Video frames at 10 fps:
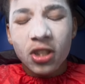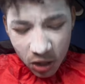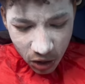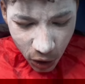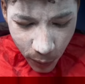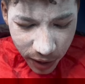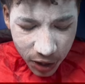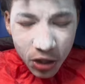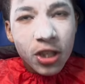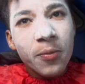टट्टी बे
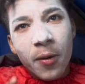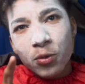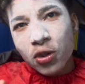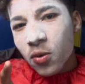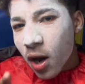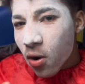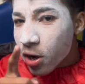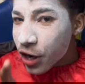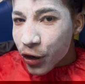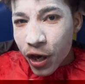टट्टी पबजी
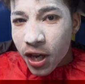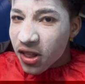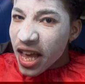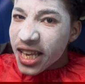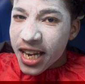वालों गेंडे के साथ के